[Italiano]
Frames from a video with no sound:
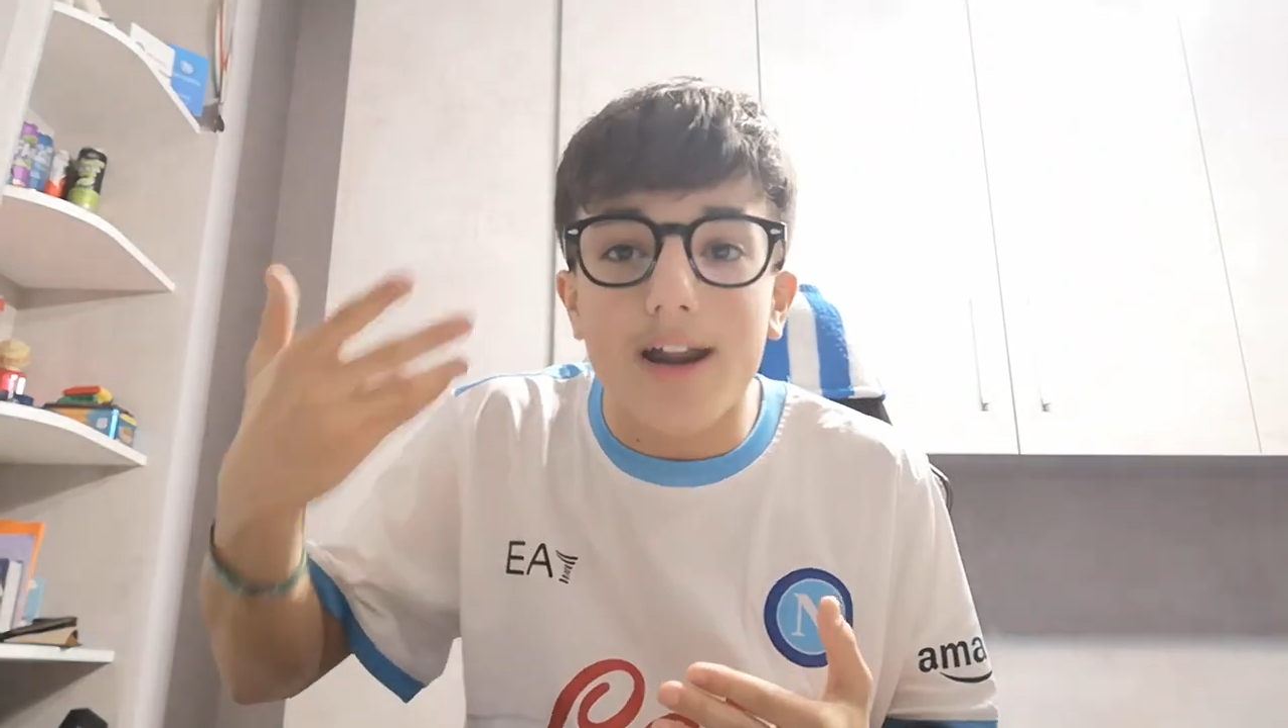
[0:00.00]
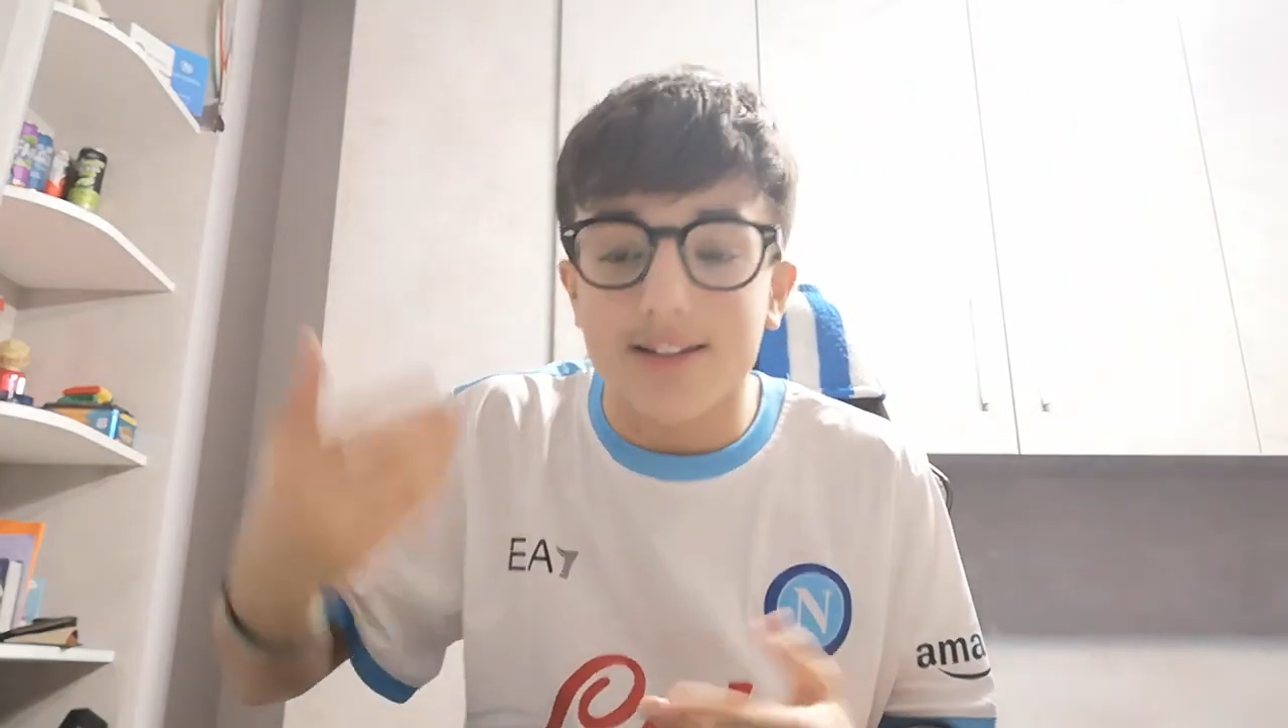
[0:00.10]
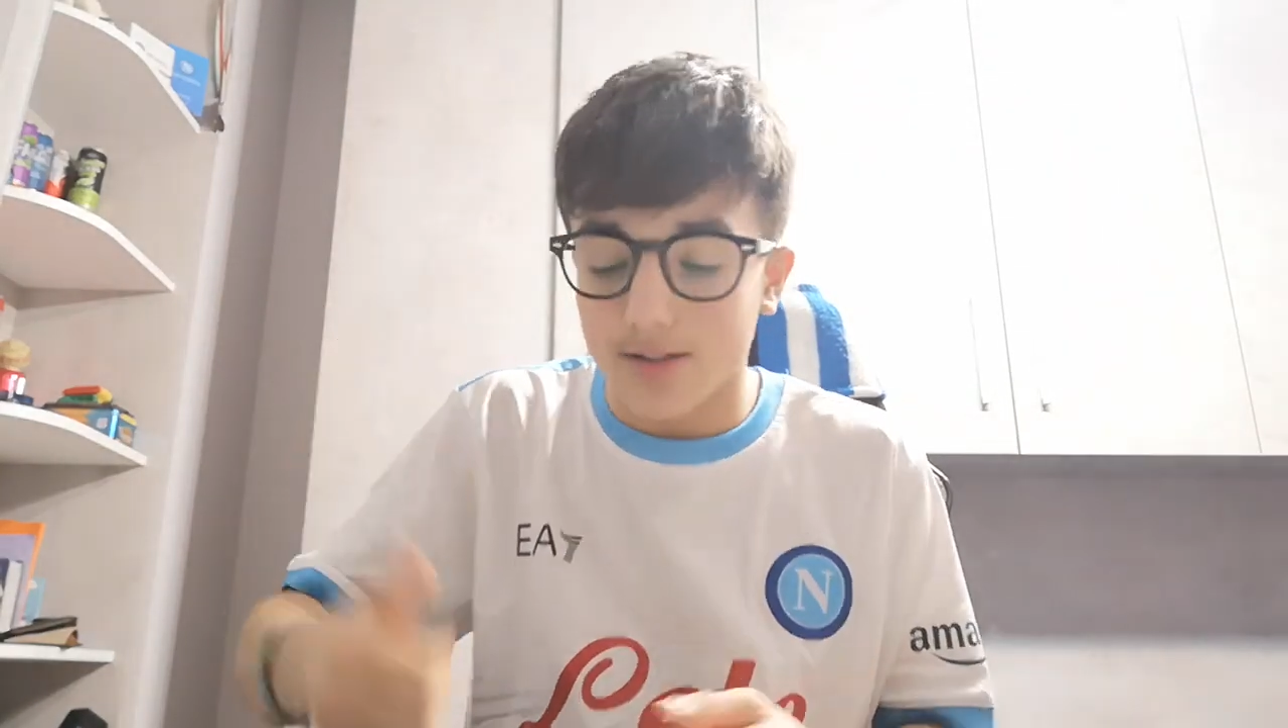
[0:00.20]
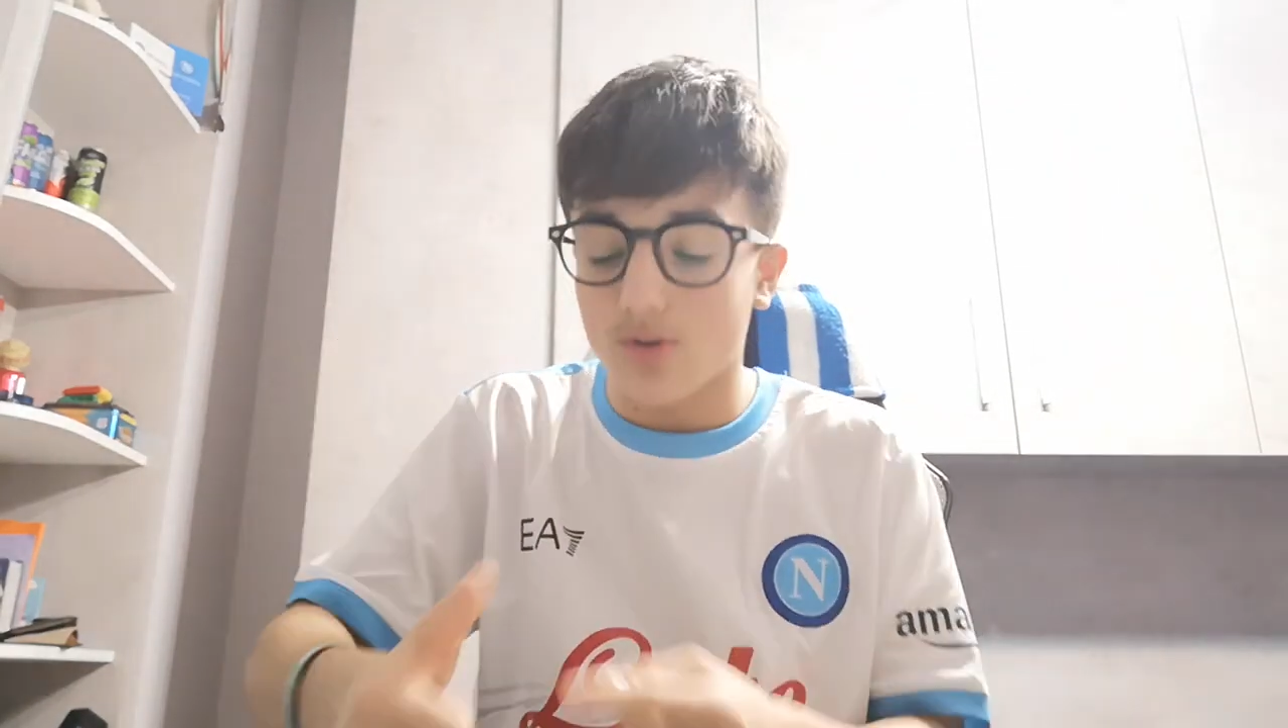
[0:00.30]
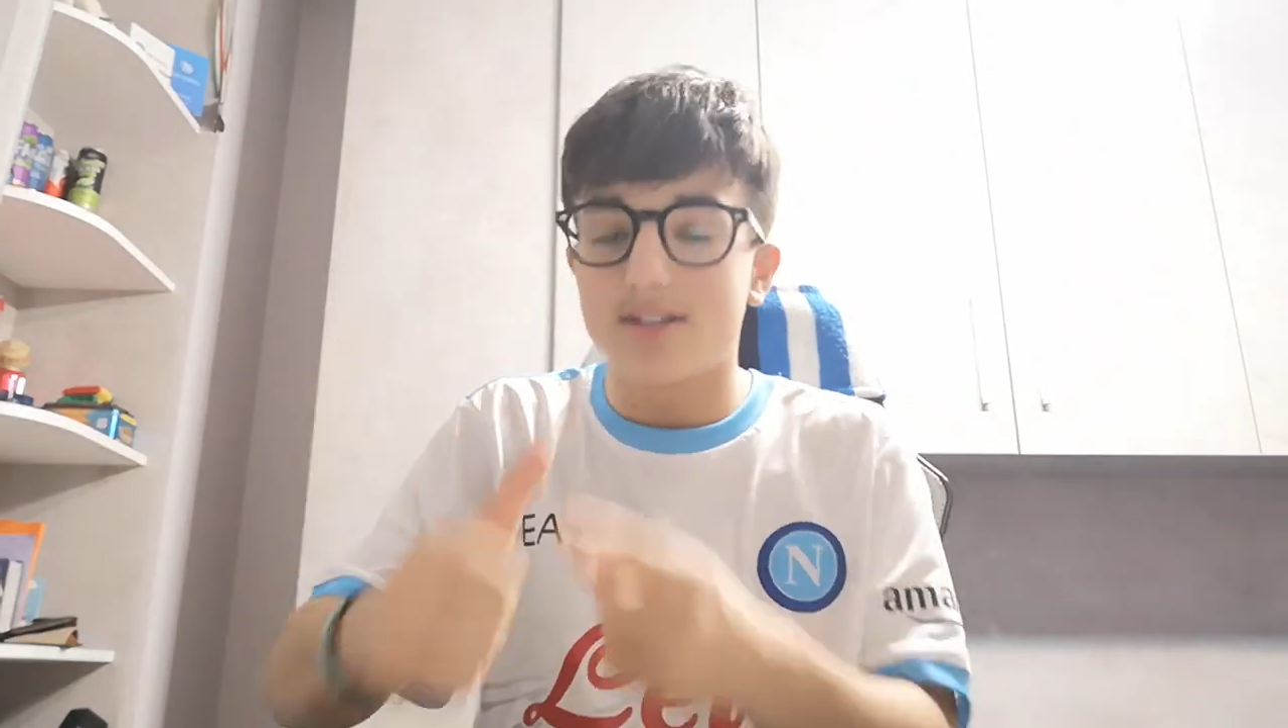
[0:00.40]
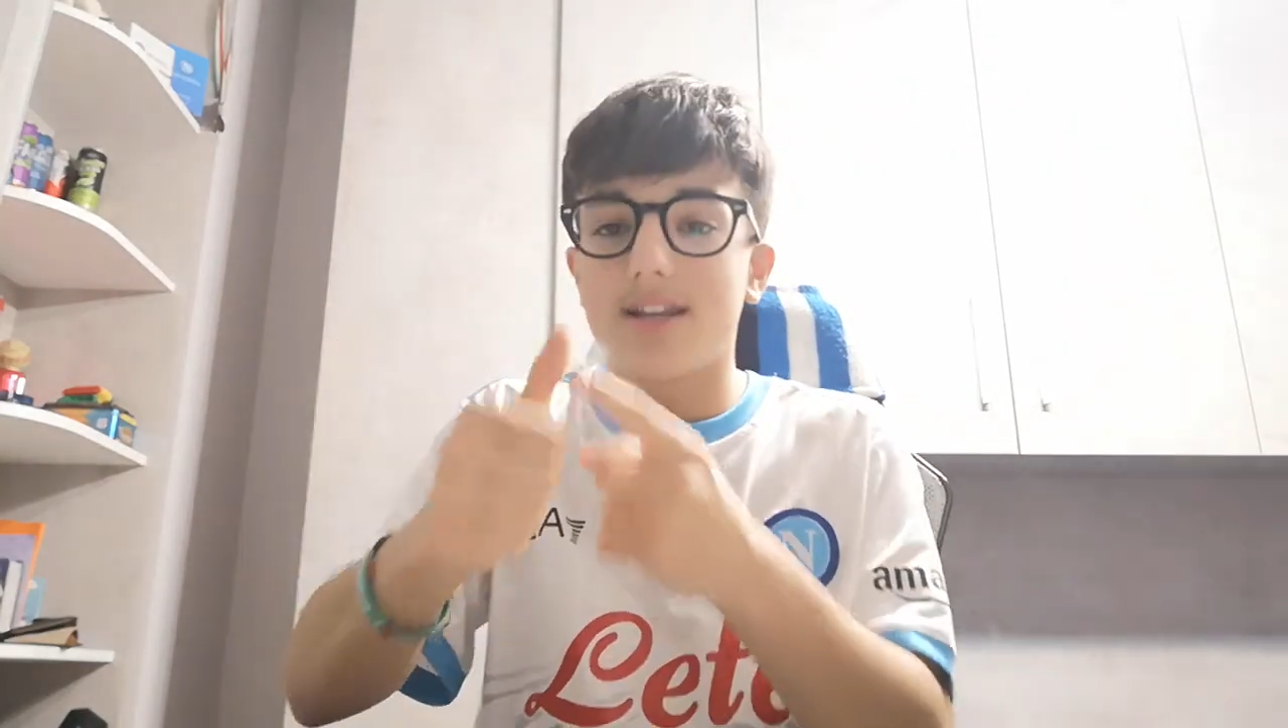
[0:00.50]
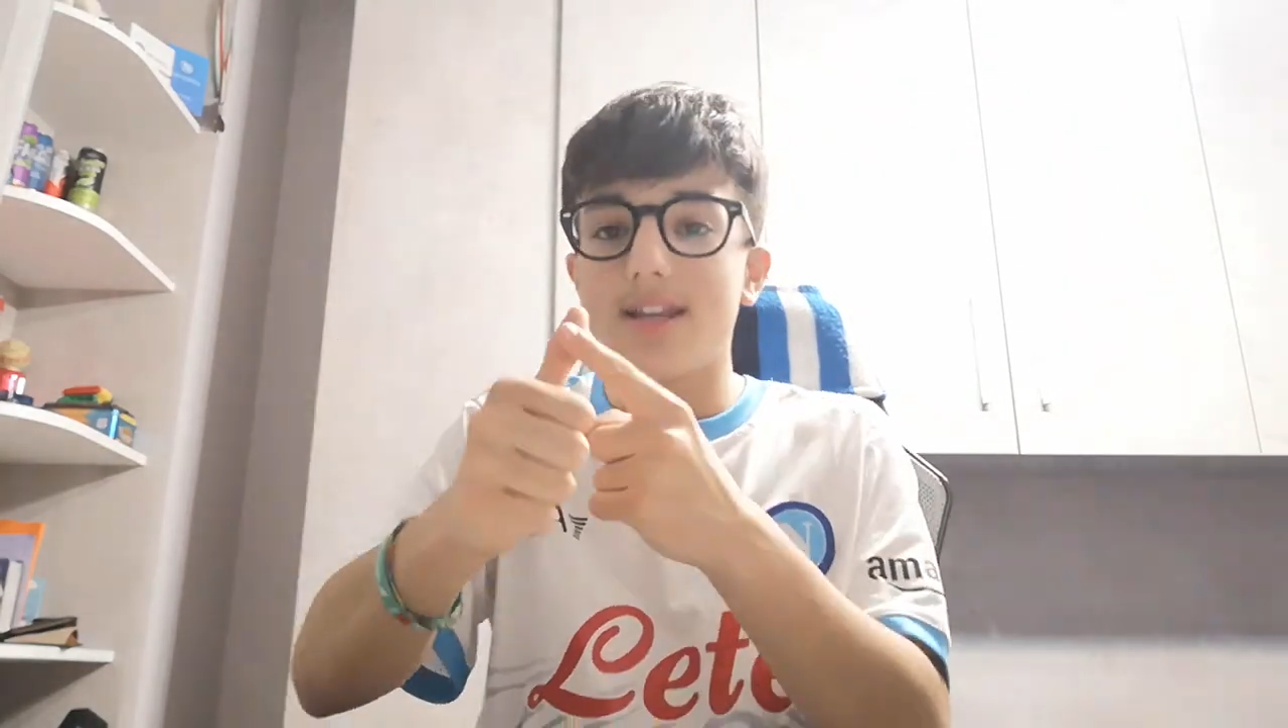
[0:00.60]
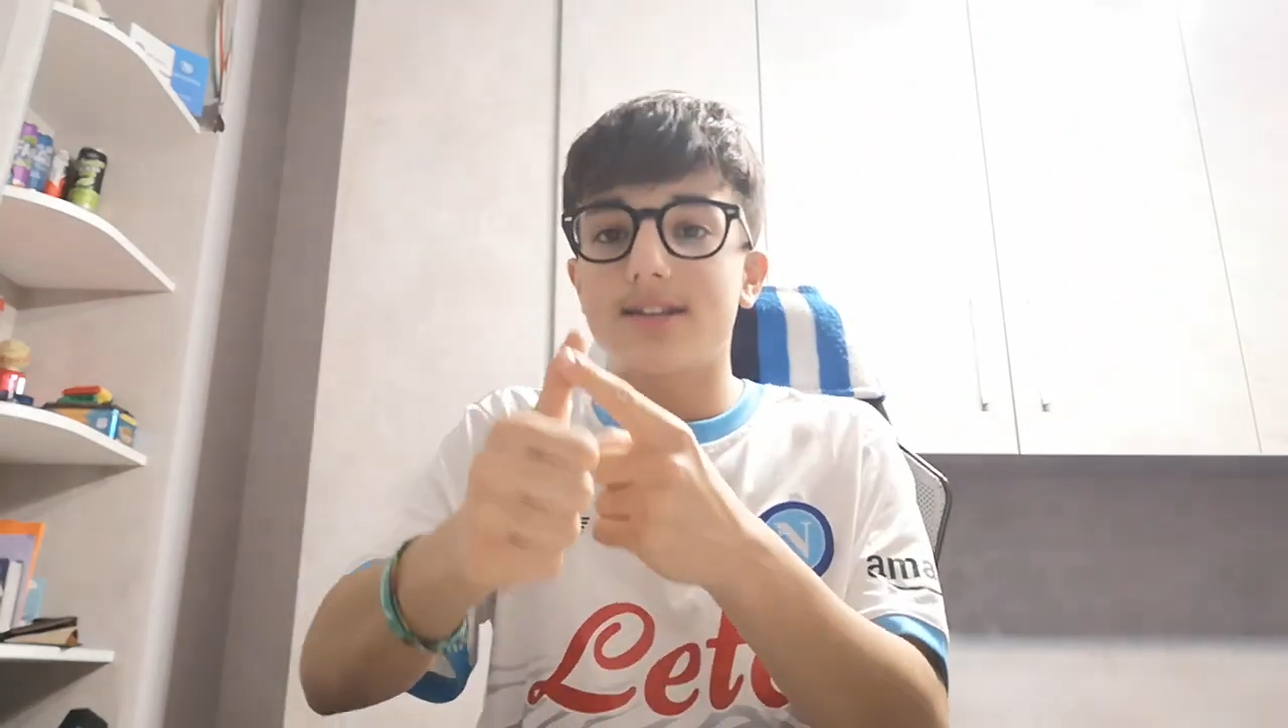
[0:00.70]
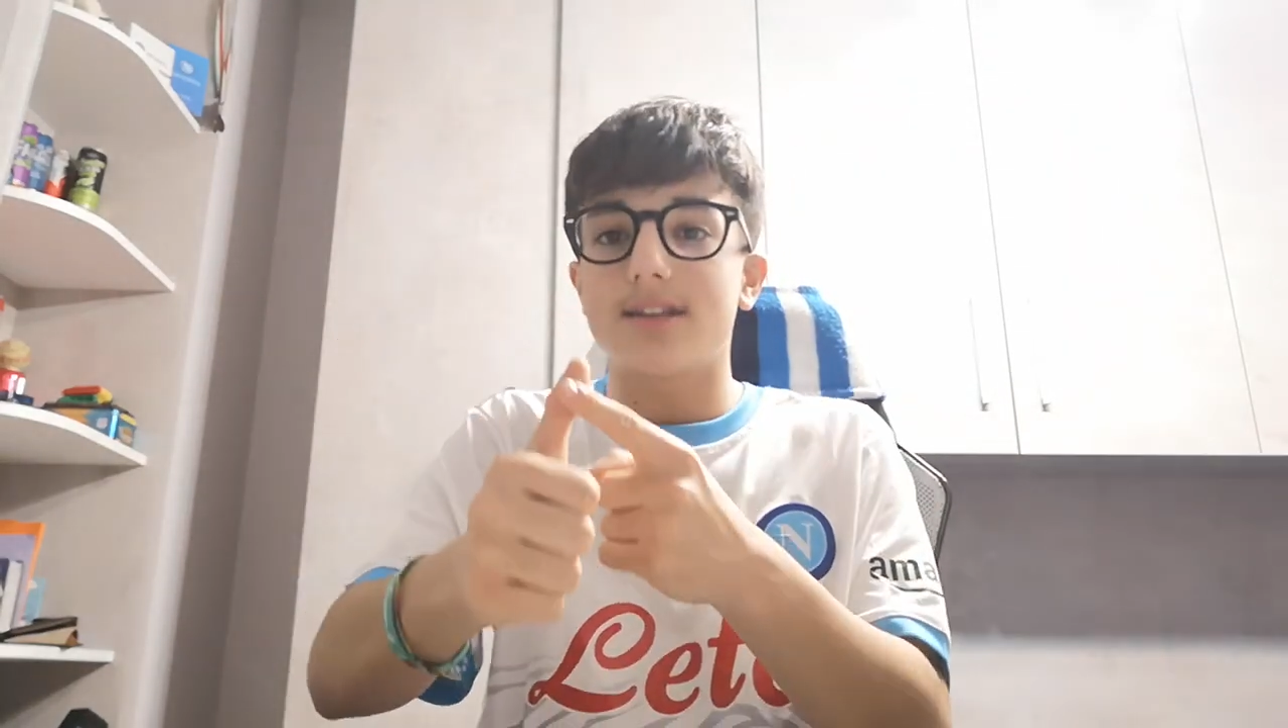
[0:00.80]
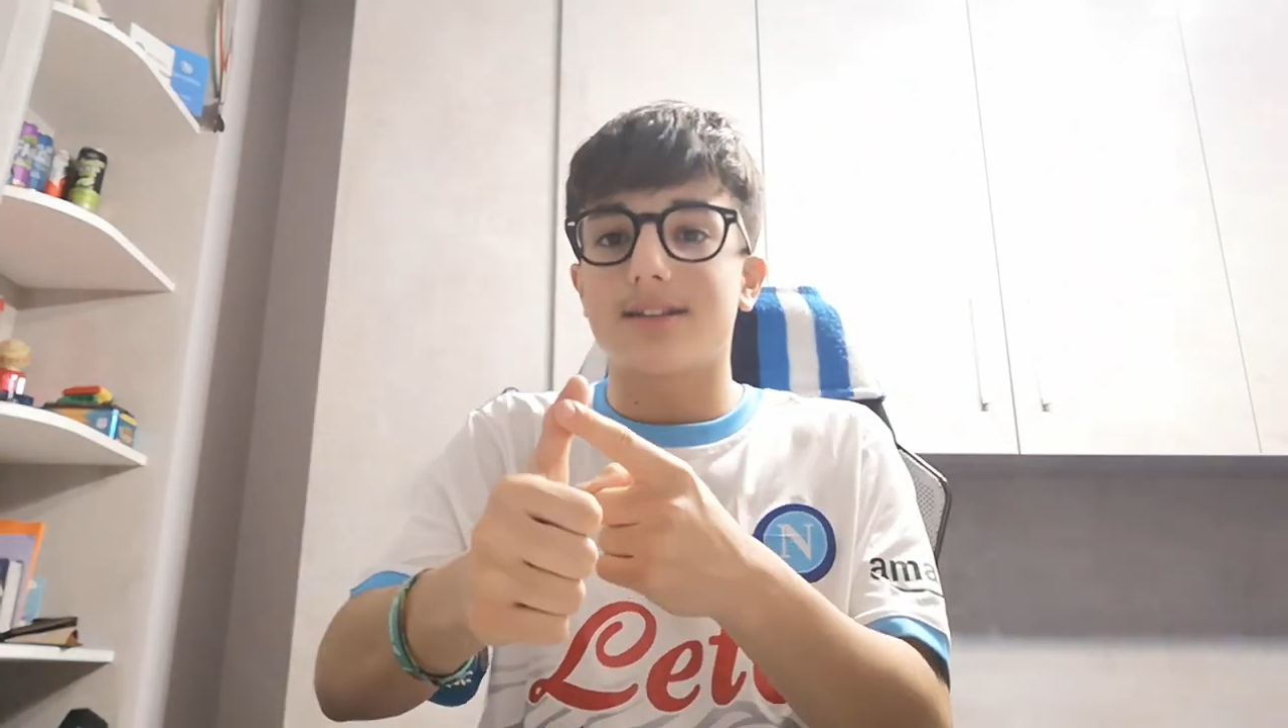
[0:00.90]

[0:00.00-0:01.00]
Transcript: è entrato Zilischi,